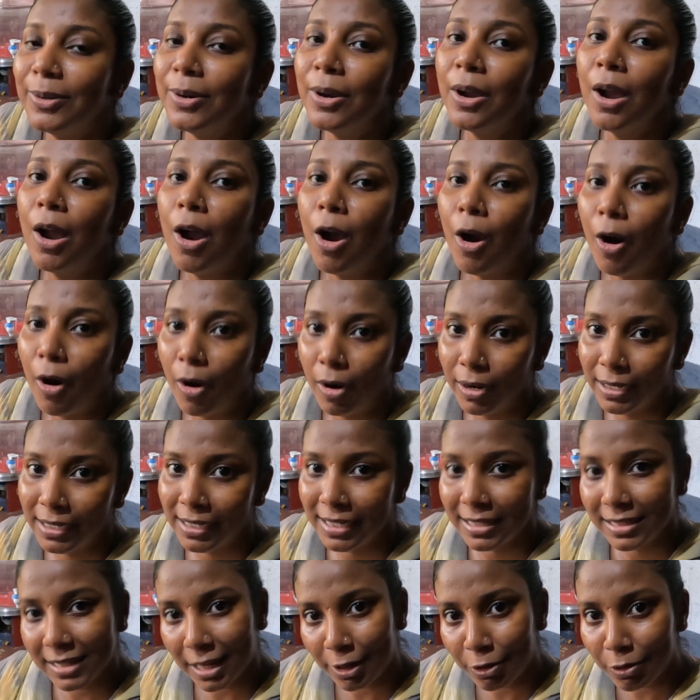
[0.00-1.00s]
हूँ और
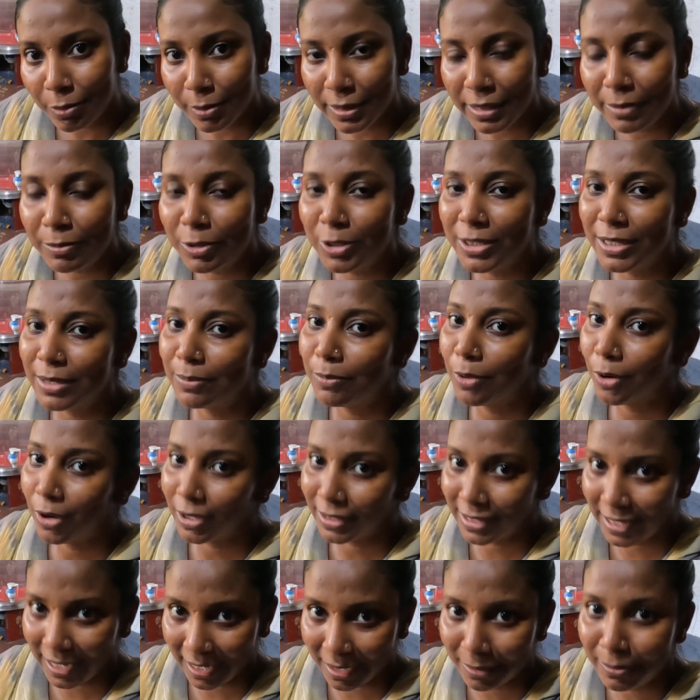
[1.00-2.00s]
किसानों भी मुझे
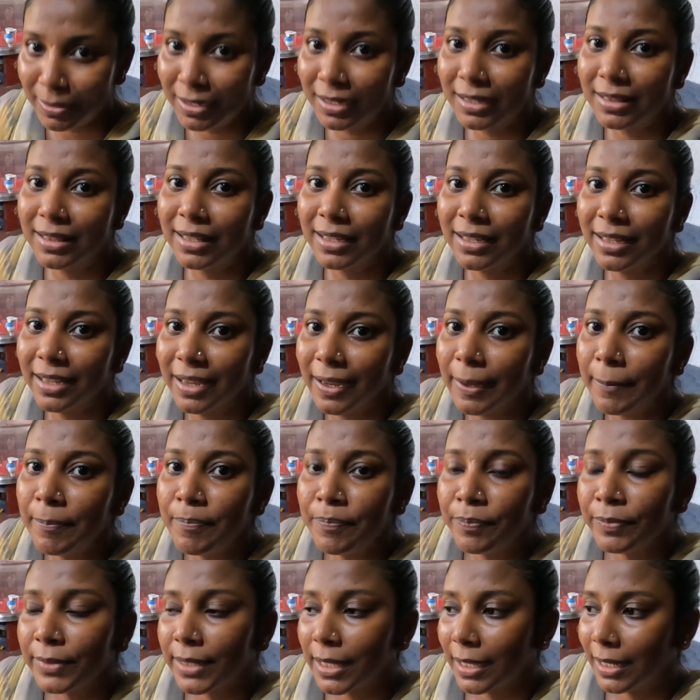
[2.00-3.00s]
बहुत हेल्प करते हैं
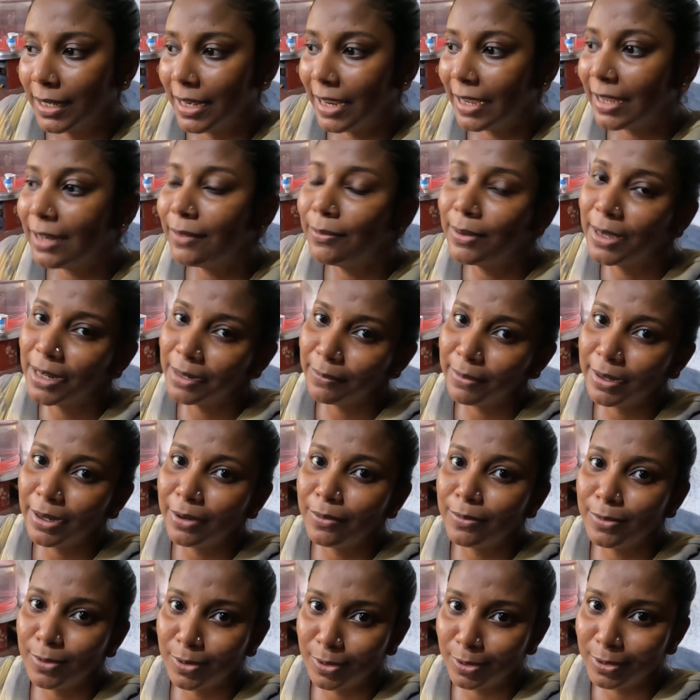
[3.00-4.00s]
लेकिन फिर
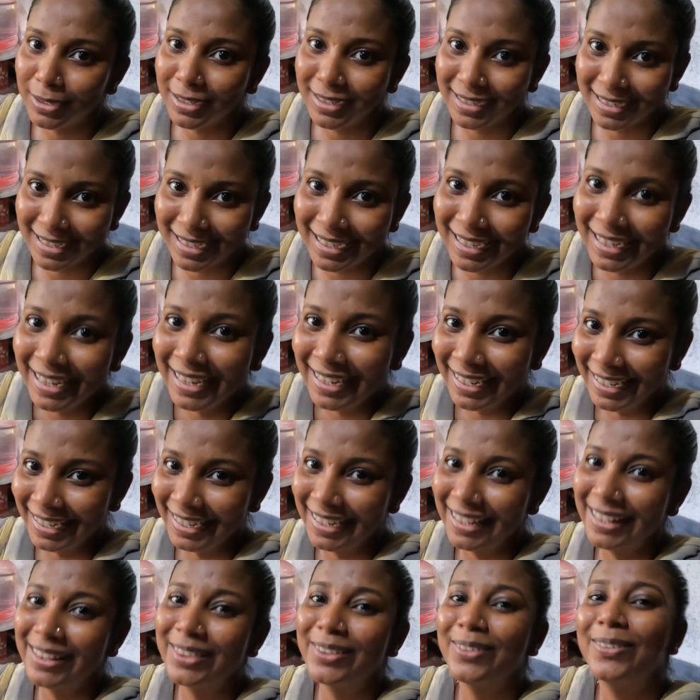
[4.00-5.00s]
भी वो लड़का
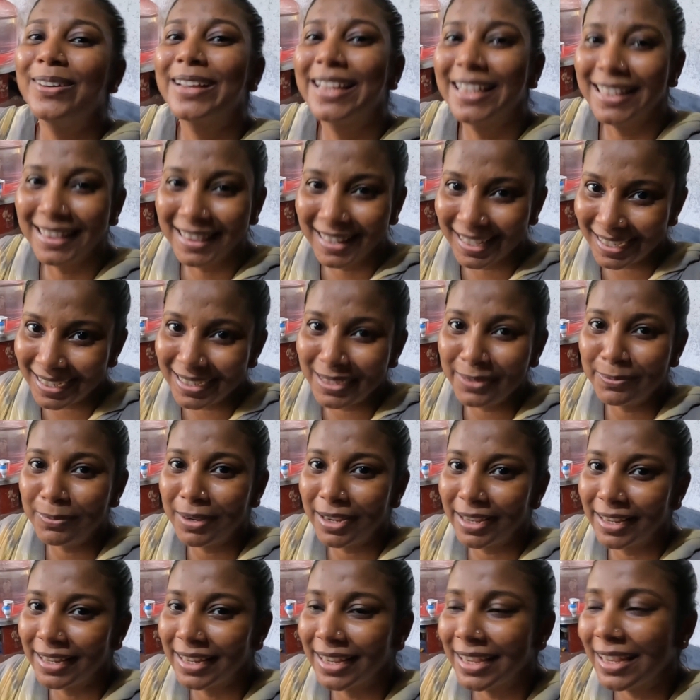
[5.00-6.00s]
है तो कितना कर
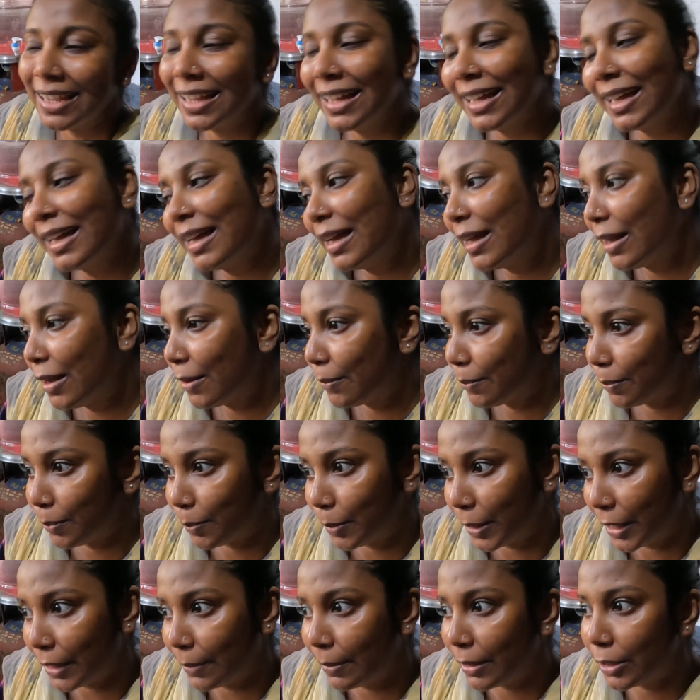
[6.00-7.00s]
पाएंगे
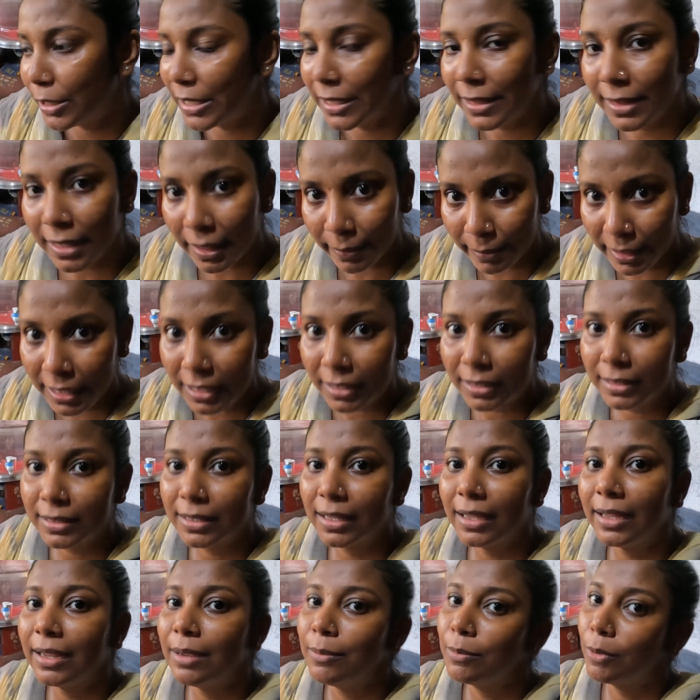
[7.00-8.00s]
फिर भी जितना भी
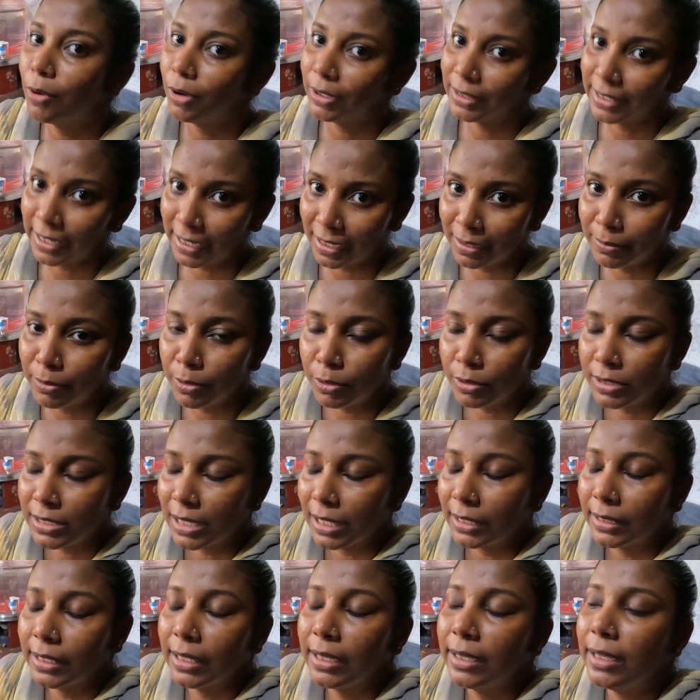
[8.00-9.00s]
करता है बहुत हेल्प हो
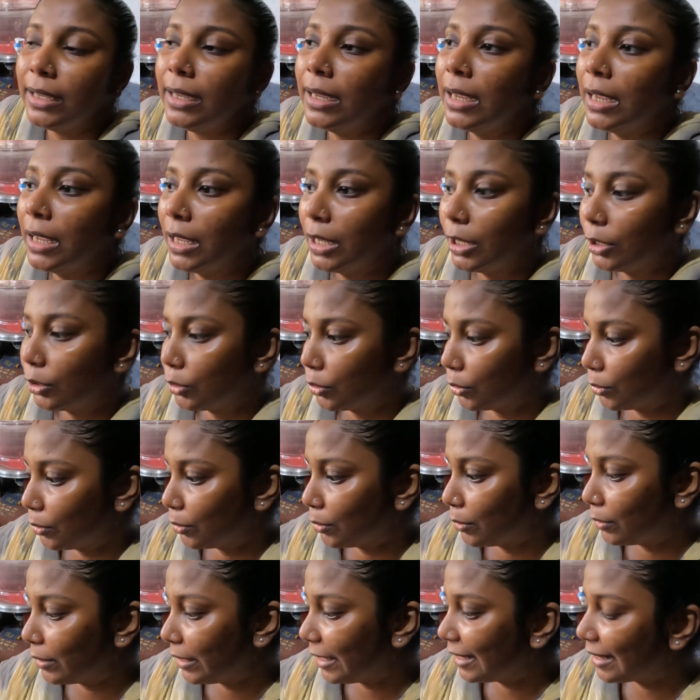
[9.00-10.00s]
जाता है
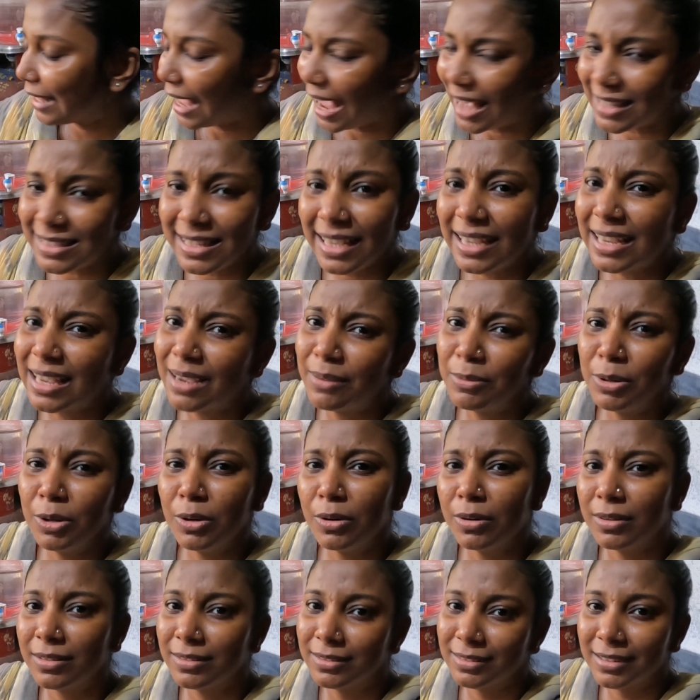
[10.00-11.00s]
तो ऐसे ही हम
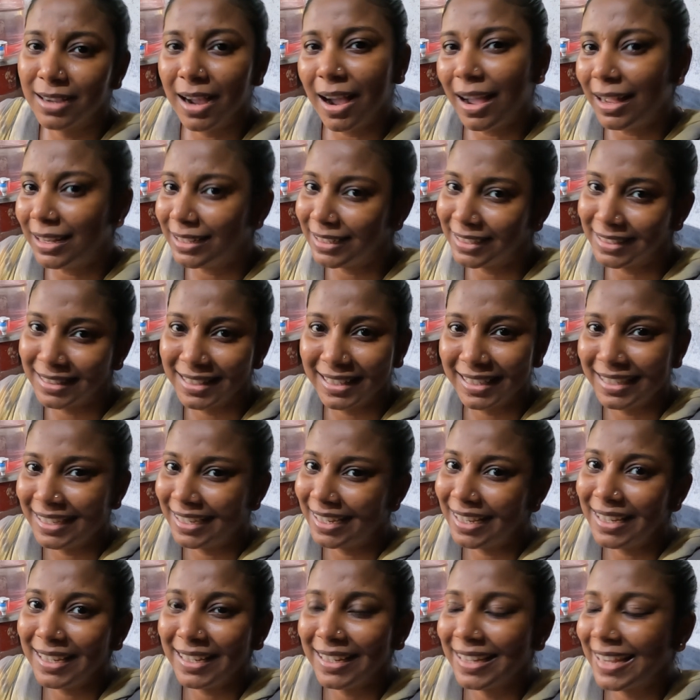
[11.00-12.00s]
लोग खा लेते
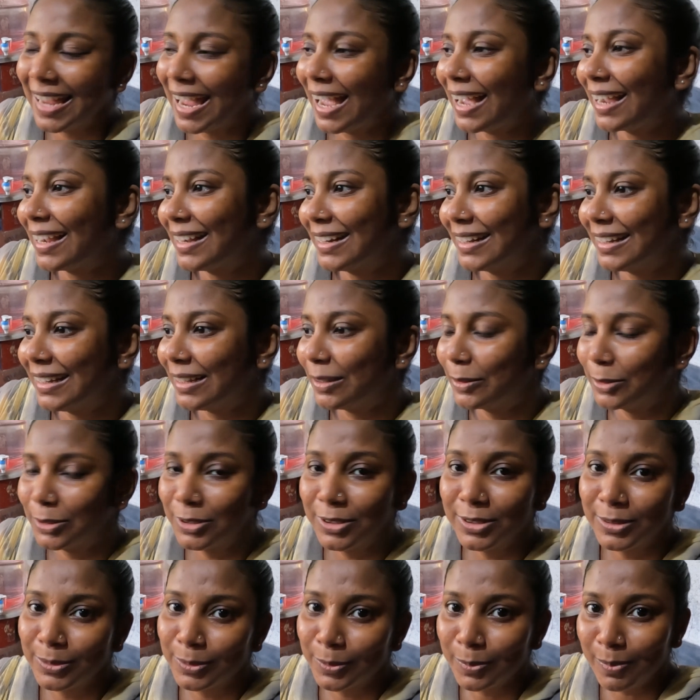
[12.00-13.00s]
हैं क्या करें
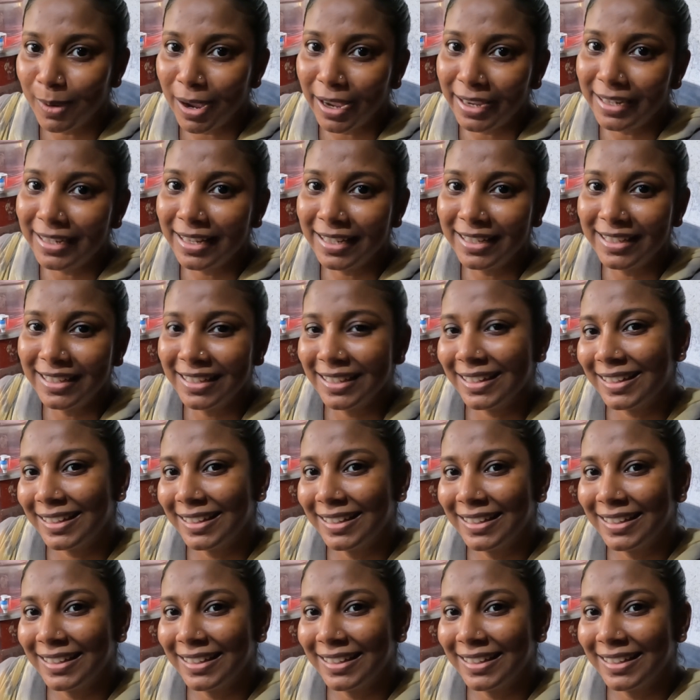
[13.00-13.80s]
कुछ उपाय नहीं है